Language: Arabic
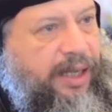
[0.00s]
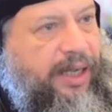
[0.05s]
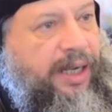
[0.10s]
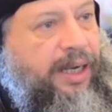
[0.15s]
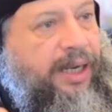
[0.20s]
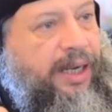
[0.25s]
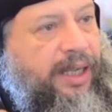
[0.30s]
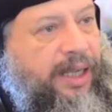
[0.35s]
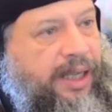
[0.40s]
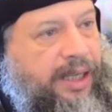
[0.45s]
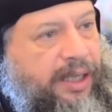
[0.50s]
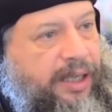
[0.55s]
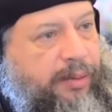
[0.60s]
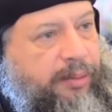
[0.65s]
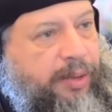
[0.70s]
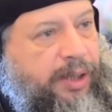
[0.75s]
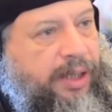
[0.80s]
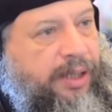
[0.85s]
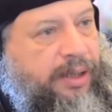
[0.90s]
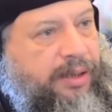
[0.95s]
اللي هي
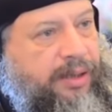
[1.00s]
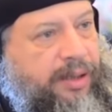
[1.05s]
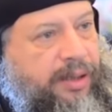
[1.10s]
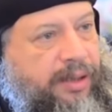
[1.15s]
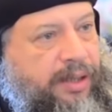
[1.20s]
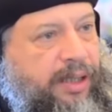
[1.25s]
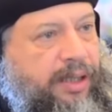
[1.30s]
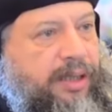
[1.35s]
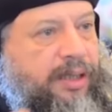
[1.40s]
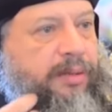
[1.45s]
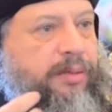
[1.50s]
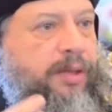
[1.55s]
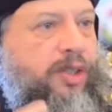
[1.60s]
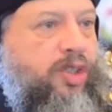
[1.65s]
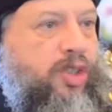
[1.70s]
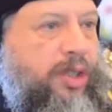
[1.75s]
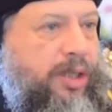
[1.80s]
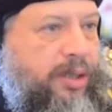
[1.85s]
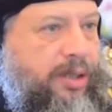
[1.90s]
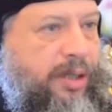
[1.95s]
بقت ضد
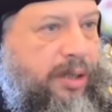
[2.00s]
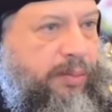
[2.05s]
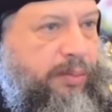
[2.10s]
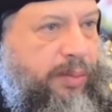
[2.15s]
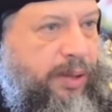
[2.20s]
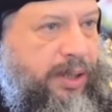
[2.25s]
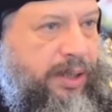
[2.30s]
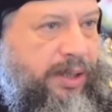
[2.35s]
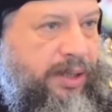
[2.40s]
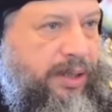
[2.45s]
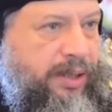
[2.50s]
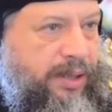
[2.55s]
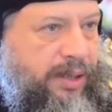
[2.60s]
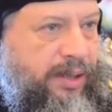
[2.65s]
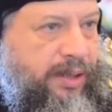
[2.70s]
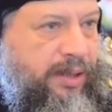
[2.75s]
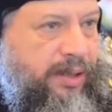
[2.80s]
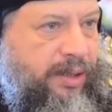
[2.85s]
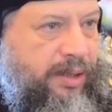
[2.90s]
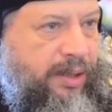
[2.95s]
مشيئة
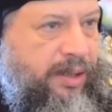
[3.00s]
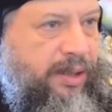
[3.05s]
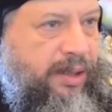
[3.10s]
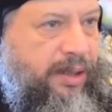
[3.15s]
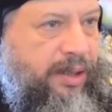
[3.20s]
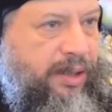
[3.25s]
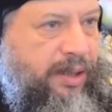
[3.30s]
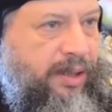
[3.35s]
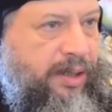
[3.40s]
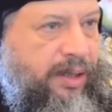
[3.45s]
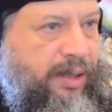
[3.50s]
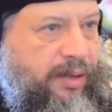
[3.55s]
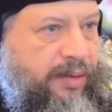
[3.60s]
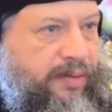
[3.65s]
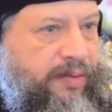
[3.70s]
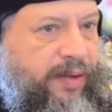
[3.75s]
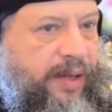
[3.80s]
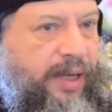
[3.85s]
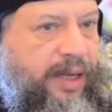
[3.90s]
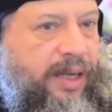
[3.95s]
ربنا
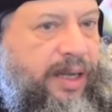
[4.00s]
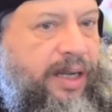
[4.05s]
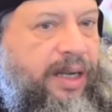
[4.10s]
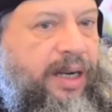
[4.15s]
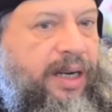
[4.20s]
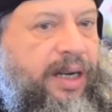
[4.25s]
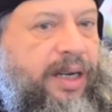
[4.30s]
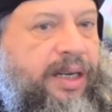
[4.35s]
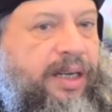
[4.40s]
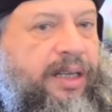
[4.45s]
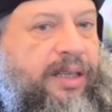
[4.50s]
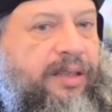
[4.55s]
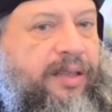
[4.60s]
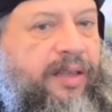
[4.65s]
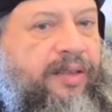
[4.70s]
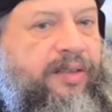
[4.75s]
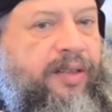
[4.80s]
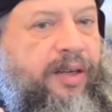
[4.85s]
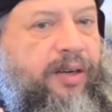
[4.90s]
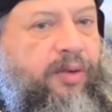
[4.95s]
فلأن
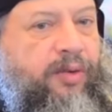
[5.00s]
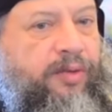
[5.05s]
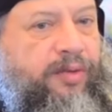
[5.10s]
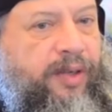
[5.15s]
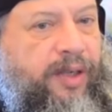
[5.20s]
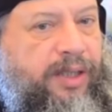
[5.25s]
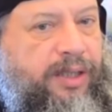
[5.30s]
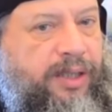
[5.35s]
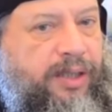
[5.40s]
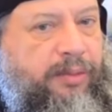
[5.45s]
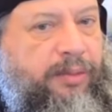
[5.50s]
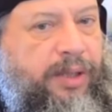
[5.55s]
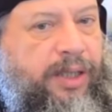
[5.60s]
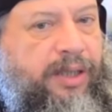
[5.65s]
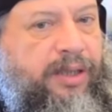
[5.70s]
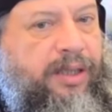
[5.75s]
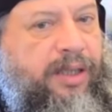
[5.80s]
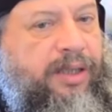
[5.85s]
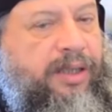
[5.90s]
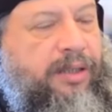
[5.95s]
تصرفاتي
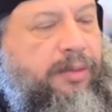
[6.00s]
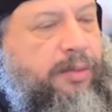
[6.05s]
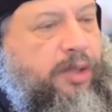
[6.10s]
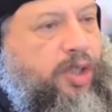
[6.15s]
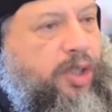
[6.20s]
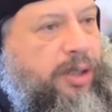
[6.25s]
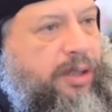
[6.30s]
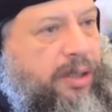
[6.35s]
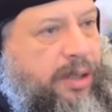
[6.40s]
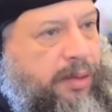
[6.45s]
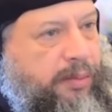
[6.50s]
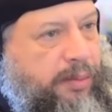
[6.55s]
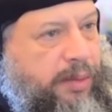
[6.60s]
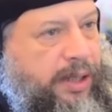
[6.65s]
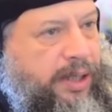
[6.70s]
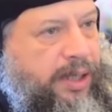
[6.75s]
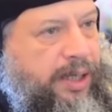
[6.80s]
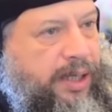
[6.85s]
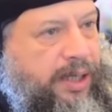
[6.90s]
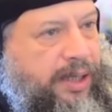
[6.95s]
بقت ضد مشيئة
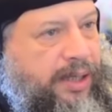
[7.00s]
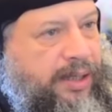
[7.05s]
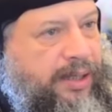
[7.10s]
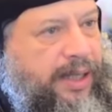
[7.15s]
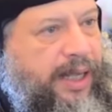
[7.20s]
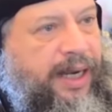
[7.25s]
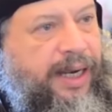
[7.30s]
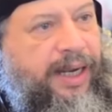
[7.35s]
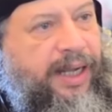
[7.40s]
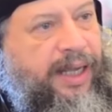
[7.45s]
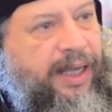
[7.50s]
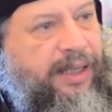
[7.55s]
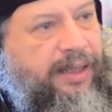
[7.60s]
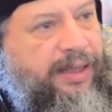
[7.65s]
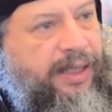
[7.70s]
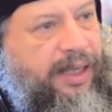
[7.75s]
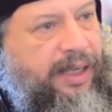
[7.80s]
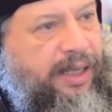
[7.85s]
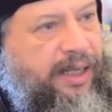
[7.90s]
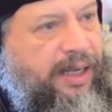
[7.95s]
ربنا ده اللي
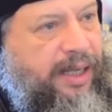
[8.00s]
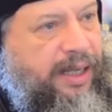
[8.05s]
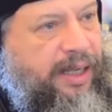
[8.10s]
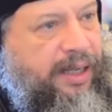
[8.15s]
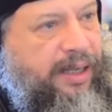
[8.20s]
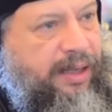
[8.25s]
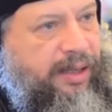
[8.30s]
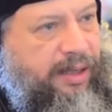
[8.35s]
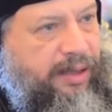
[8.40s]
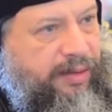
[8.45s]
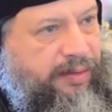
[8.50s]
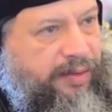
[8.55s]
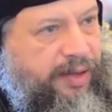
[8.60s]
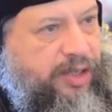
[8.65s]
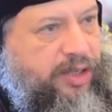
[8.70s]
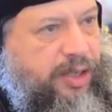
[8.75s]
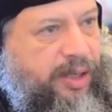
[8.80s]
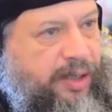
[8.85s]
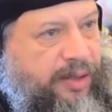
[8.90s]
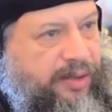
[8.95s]
أدى إلى
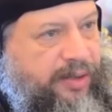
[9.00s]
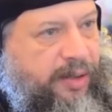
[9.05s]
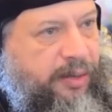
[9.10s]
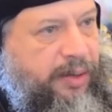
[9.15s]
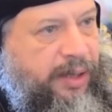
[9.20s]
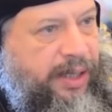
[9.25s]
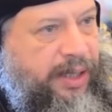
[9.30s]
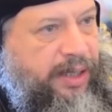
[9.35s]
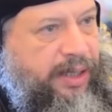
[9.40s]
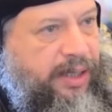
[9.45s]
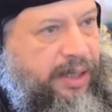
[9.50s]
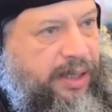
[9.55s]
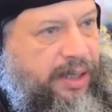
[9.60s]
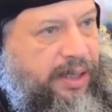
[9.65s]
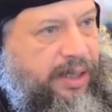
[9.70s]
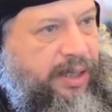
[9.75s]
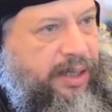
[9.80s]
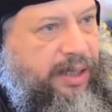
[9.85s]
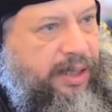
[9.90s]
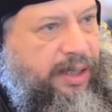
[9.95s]
فشل الزواج
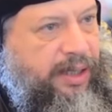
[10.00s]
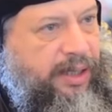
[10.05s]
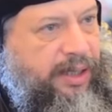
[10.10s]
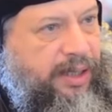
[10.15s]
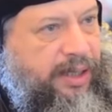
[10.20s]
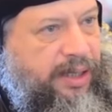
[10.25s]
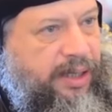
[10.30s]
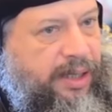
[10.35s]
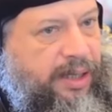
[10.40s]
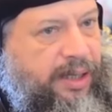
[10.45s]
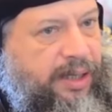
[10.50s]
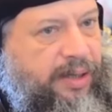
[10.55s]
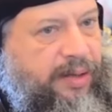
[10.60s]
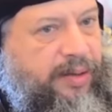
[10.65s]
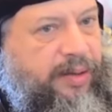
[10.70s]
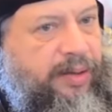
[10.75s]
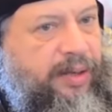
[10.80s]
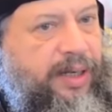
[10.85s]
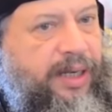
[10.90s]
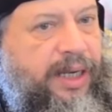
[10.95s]
yeah.
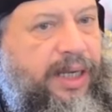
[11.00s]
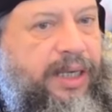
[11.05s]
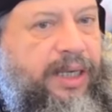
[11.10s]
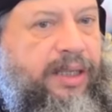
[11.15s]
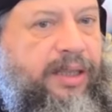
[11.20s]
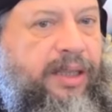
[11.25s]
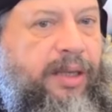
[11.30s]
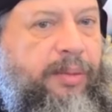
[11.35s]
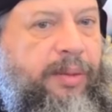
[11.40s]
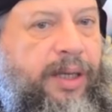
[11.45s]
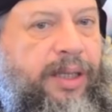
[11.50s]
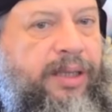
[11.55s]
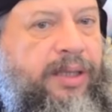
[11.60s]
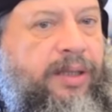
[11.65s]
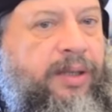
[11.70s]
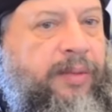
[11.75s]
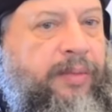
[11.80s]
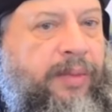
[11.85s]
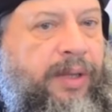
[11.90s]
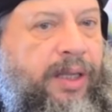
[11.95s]
آه، لكن طبعا
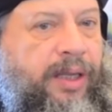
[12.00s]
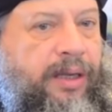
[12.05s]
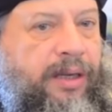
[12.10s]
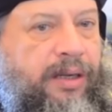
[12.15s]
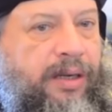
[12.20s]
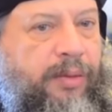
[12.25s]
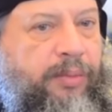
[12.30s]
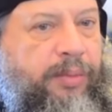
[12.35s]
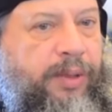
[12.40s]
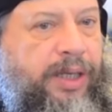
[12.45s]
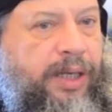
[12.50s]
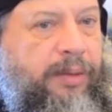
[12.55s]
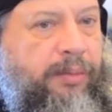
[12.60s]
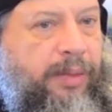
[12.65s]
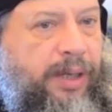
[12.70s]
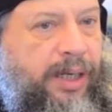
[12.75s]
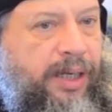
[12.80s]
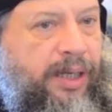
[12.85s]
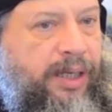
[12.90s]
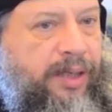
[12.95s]
ربنا
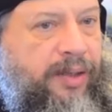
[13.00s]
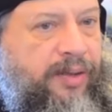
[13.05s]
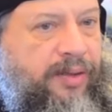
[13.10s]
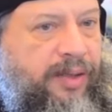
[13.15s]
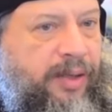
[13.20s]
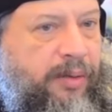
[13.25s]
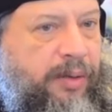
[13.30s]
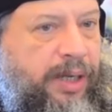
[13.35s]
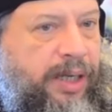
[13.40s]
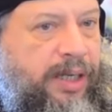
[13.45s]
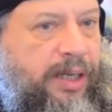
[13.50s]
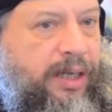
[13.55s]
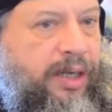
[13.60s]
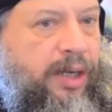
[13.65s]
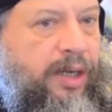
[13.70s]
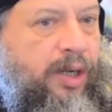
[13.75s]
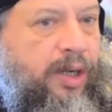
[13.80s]
بارك الزواج